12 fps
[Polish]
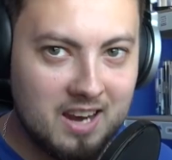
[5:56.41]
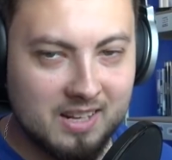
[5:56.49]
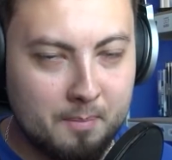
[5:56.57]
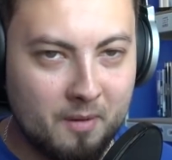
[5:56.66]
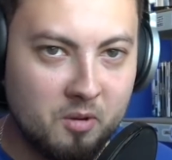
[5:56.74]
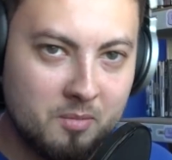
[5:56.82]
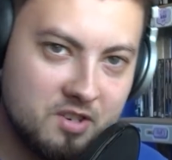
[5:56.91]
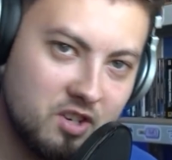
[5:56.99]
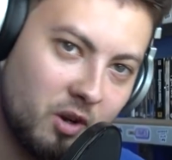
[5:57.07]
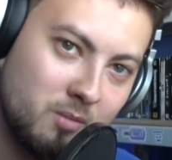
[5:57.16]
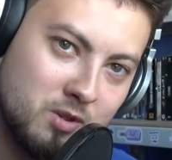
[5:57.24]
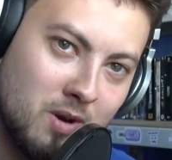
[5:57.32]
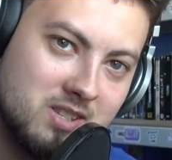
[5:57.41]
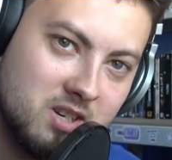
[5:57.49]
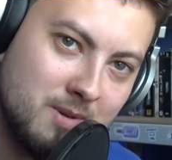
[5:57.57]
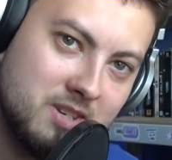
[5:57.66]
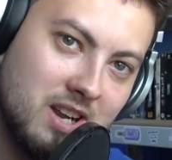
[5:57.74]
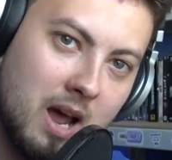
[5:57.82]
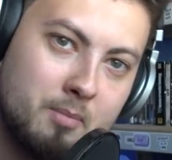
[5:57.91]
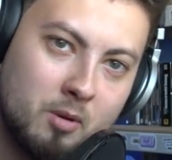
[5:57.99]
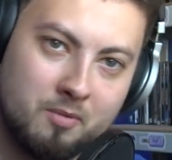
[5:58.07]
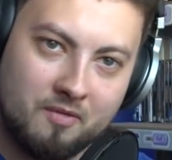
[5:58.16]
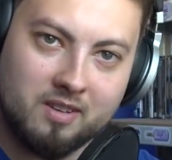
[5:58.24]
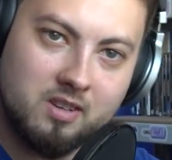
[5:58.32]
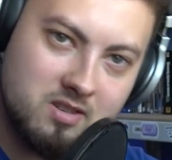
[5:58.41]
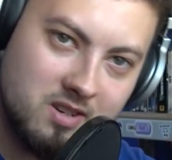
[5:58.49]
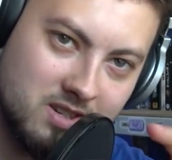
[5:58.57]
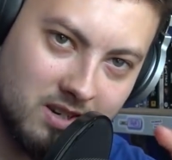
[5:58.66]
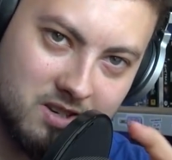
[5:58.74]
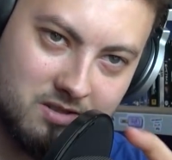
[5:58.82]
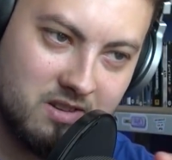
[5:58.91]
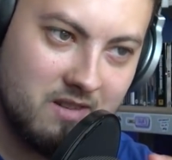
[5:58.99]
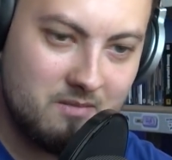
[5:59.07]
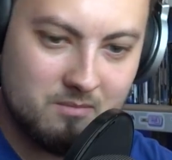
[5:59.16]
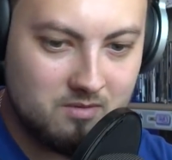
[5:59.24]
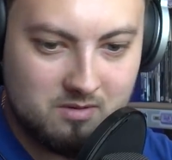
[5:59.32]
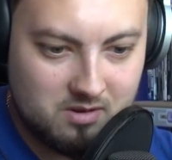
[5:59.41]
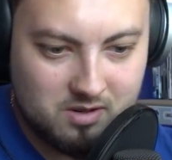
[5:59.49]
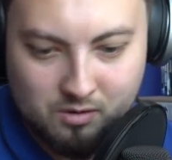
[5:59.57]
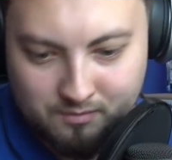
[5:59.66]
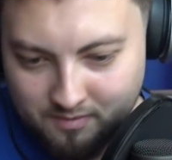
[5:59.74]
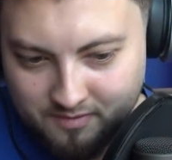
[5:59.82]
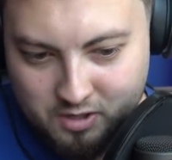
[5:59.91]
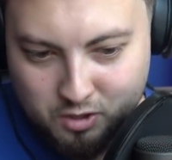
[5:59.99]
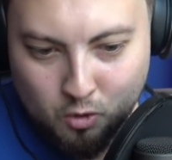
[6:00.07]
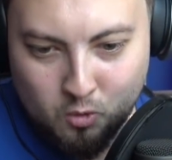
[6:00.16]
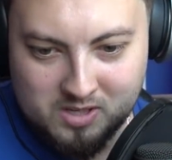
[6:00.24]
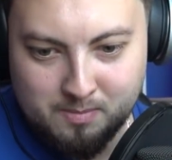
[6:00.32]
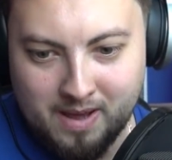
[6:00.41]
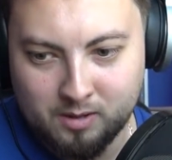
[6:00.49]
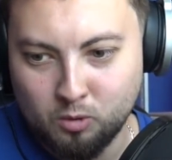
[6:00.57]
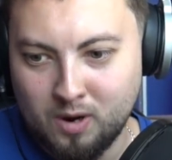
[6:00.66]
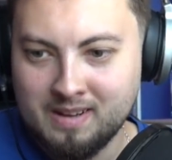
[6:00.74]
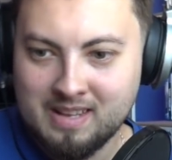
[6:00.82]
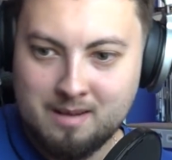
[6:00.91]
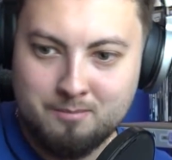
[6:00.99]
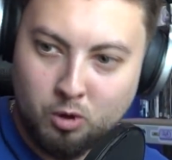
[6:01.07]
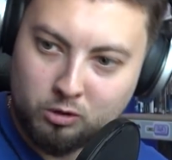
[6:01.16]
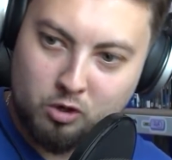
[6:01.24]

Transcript: ale na pewno mieliście taką sytuację, że macie laptop i faktycznie jest jakieś, nie wiem, wejście USB, które które było